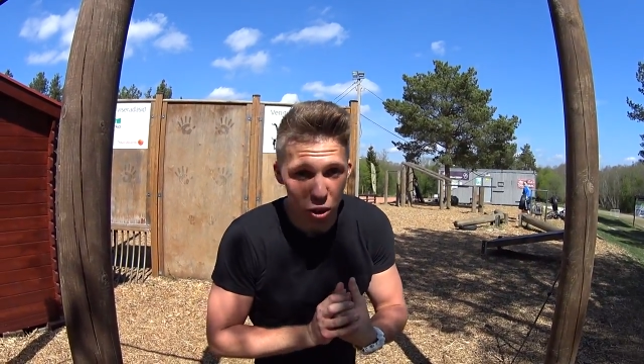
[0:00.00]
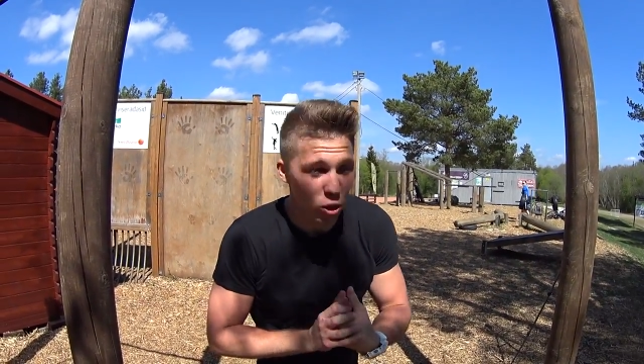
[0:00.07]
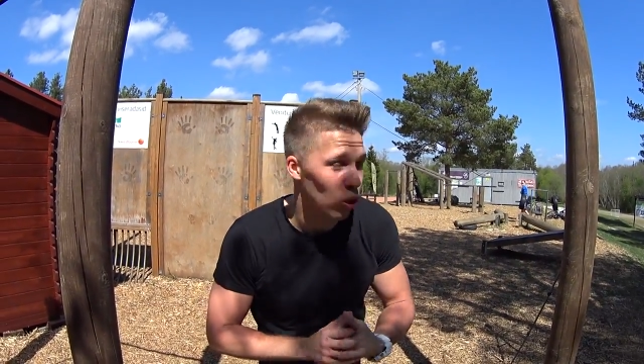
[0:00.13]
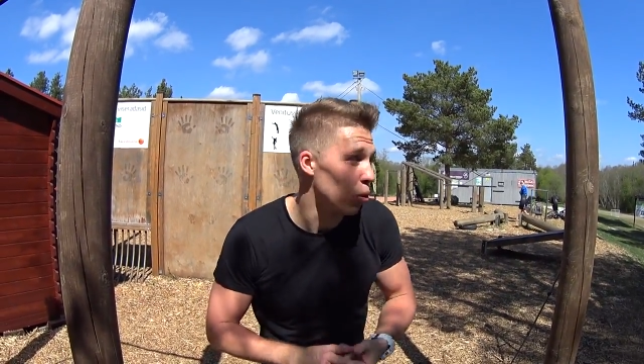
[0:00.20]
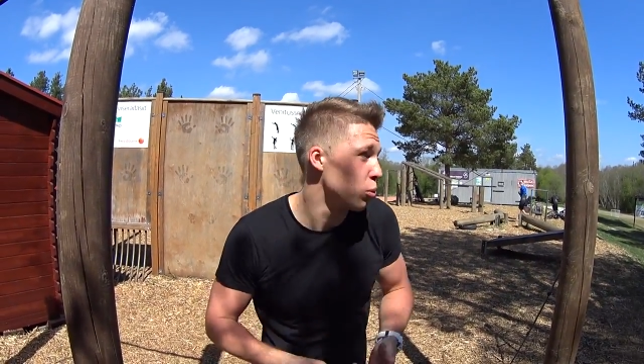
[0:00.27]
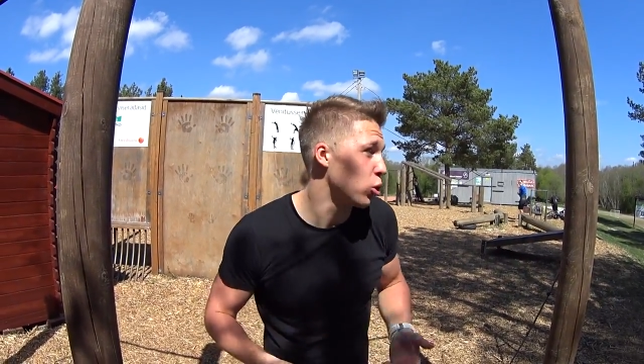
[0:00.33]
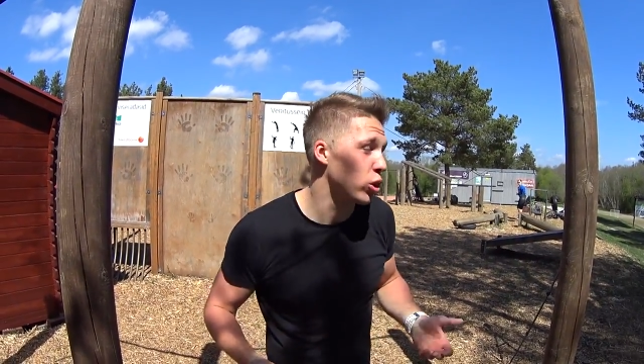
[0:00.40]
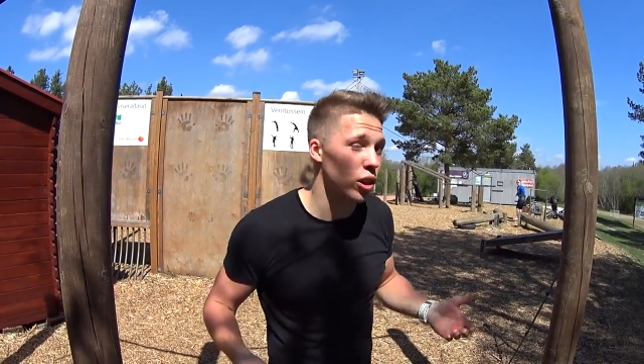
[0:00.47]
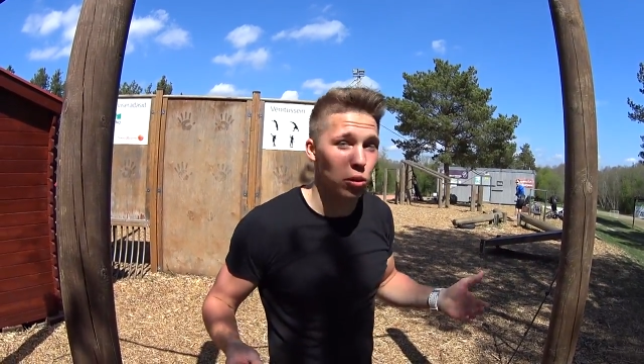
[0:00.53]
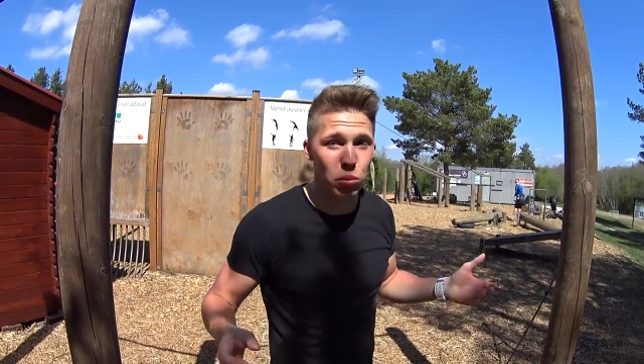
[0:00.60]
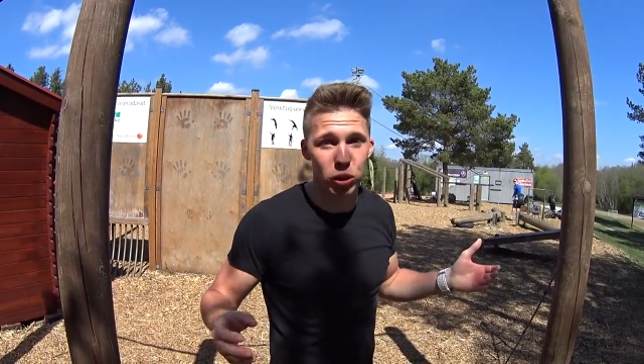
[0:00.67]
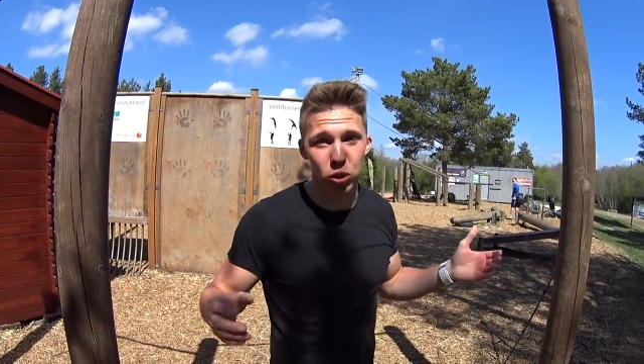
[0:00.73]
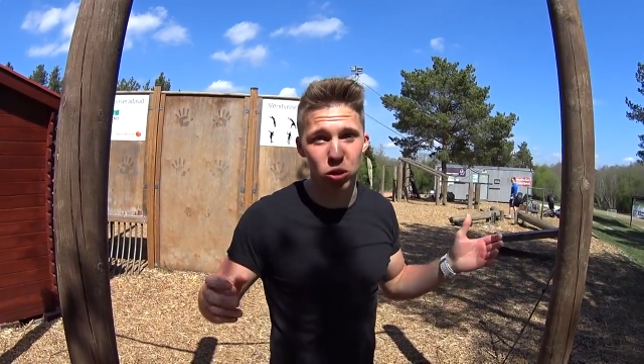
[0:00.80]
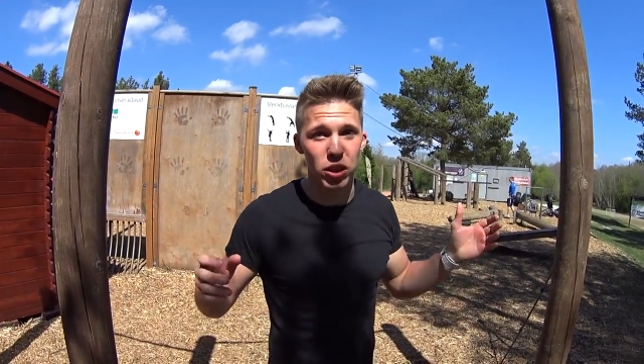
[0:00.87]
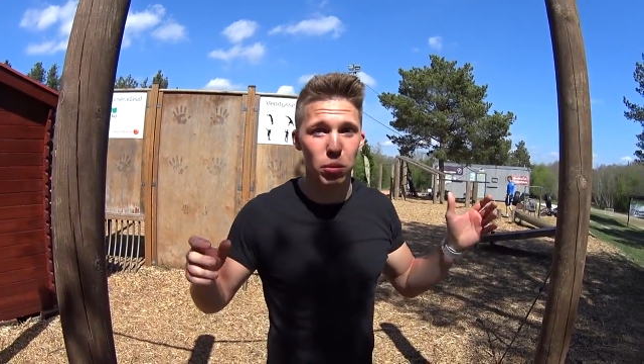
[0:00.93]
но многие
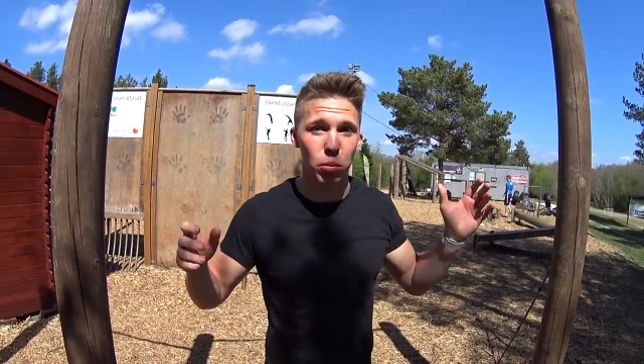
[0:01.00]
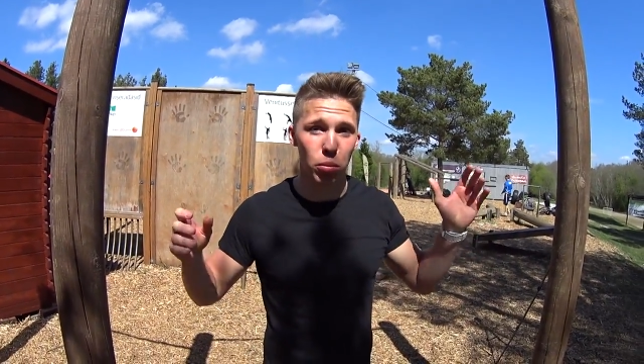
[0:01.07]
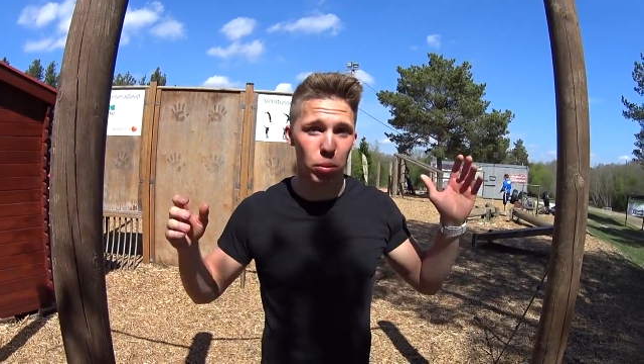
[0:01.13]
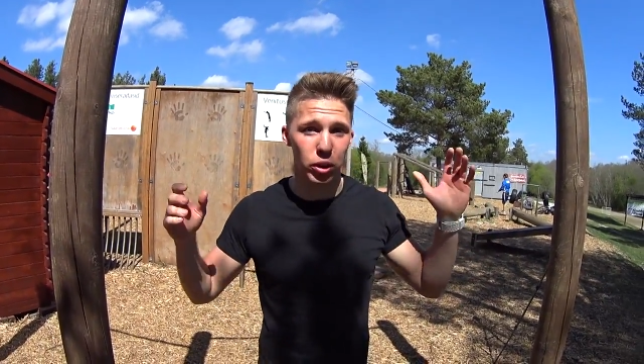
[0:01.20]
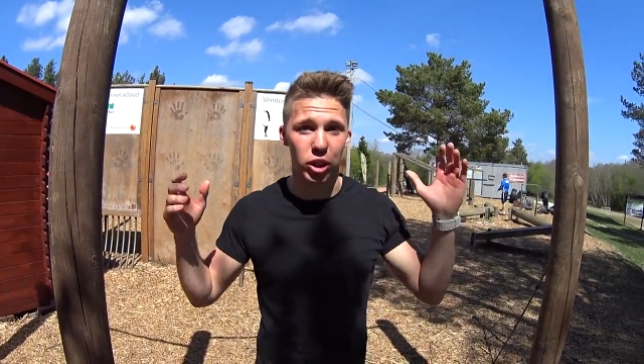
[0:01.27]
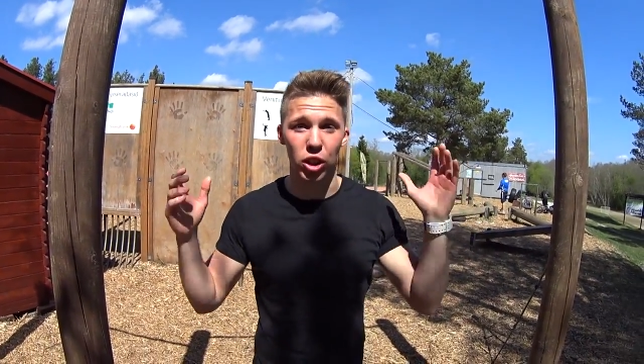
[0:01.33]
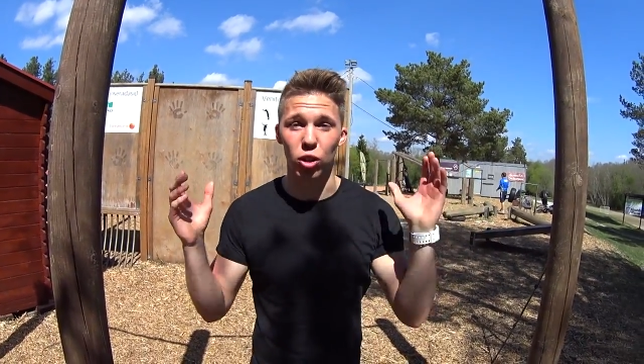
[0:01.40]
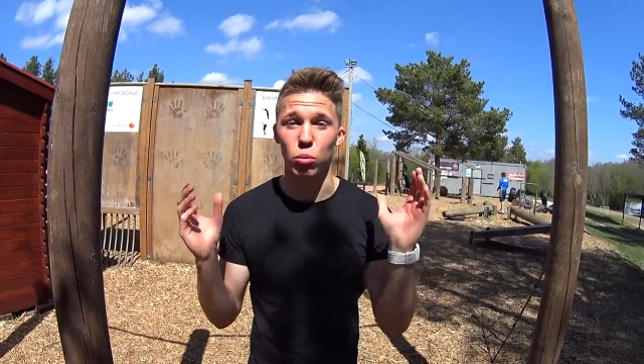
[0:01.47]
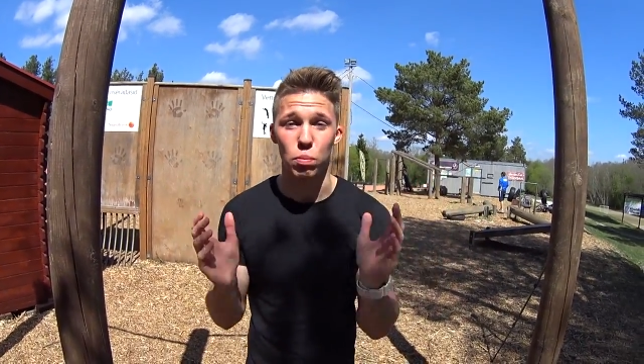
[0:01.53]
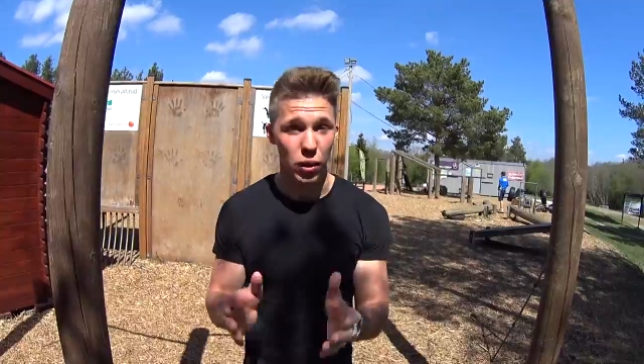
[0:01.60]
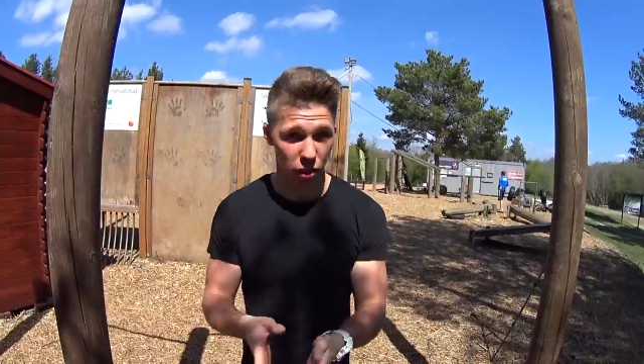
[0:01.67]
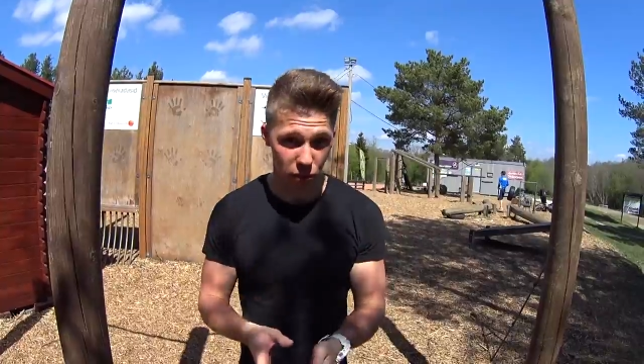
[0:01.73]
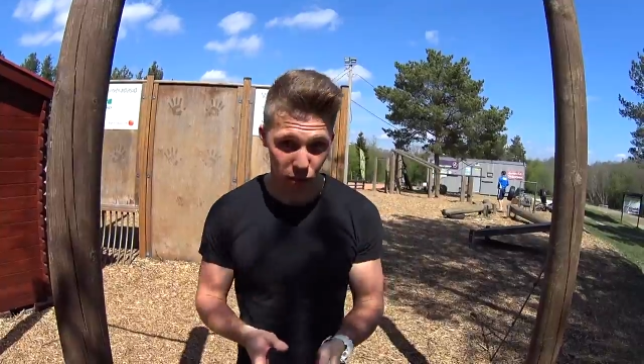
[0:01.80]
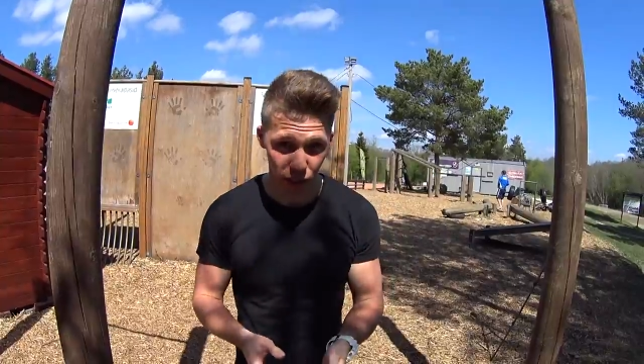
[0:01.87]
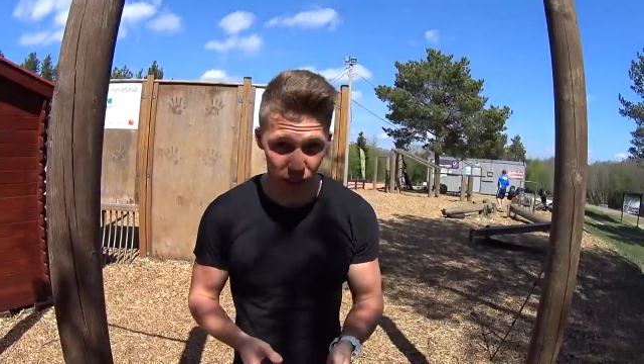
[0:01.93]
мои друзья предпочитают
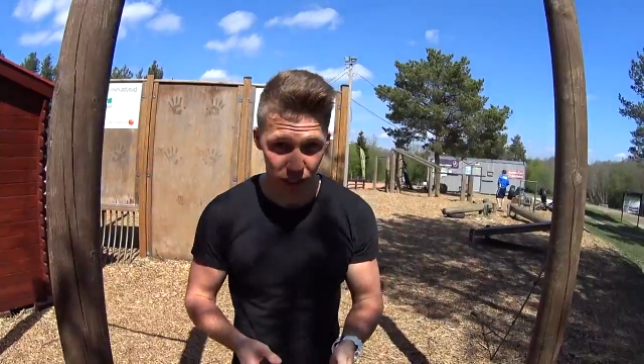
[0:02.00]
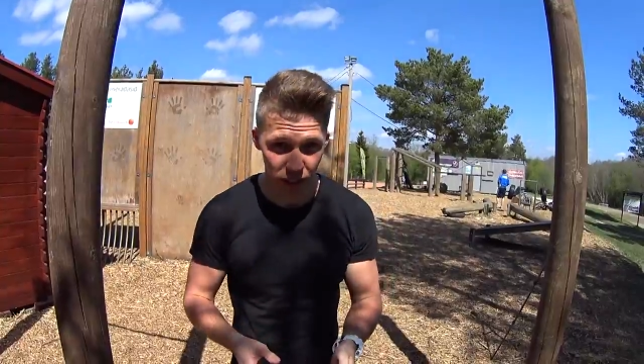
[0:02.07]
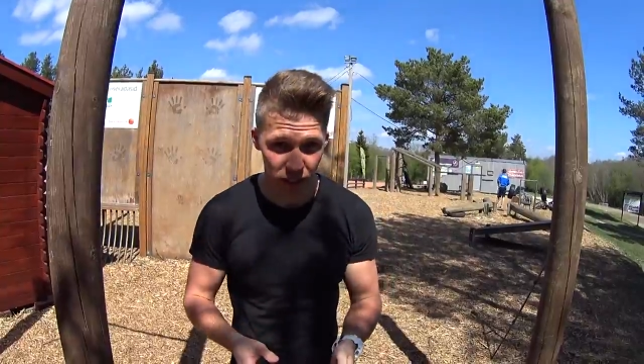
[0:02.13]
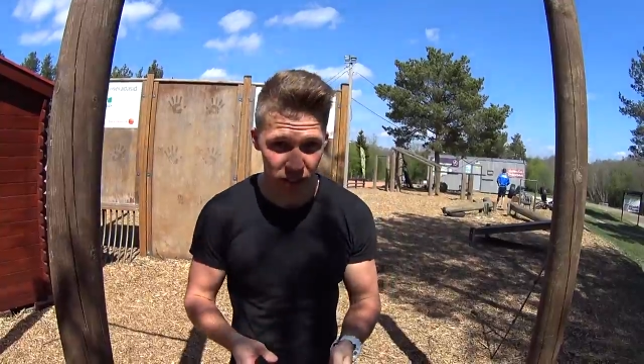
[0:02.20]
первый вариант.